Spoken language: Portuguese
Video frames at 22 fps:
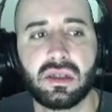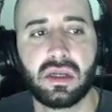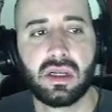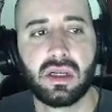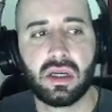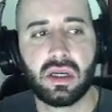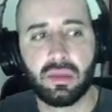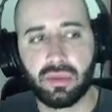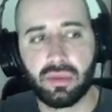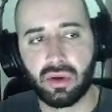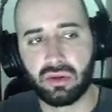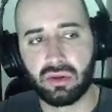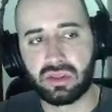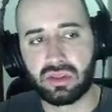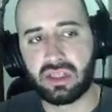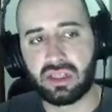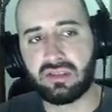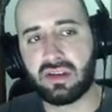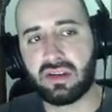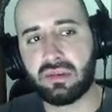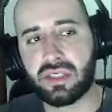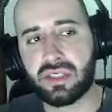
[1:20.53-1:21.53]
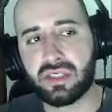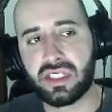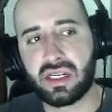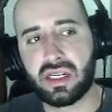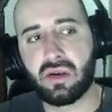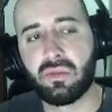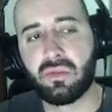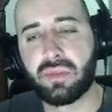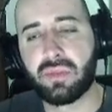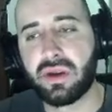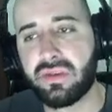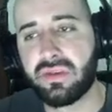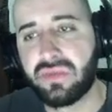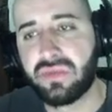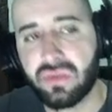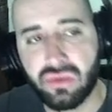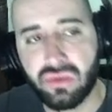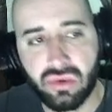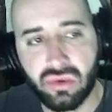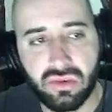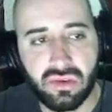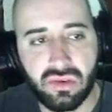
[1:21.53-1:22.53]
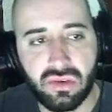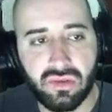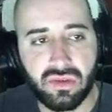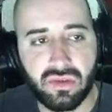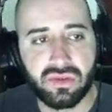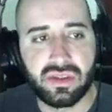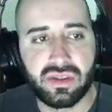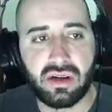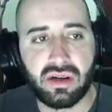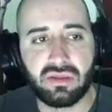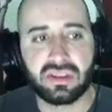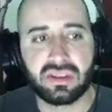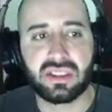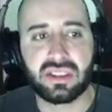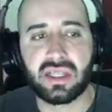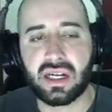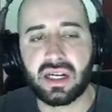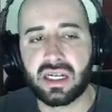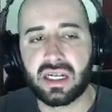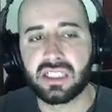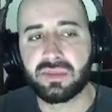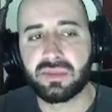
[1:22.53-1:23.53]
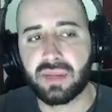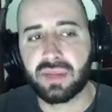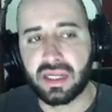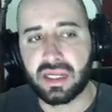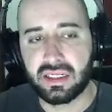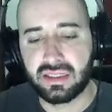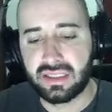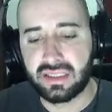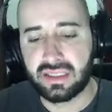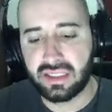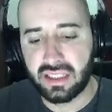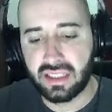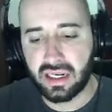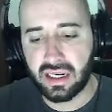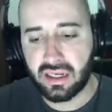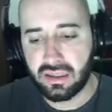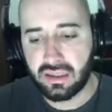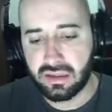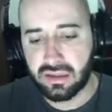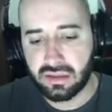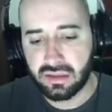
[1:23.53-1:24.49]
Pronto, ele vai me gerar um perfil novo. Eu vou dar um start para iniciar.